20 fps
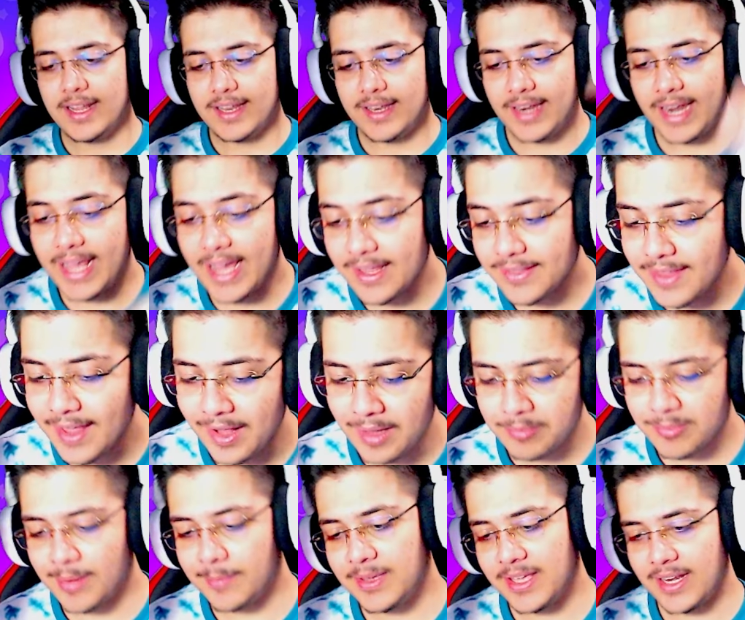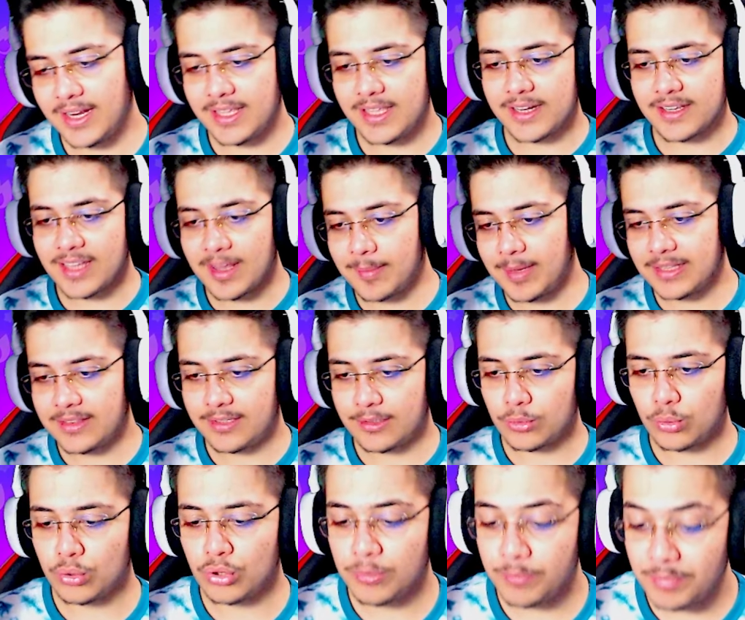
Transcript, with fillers: Ne ne almam gerekir ne mantıklı olur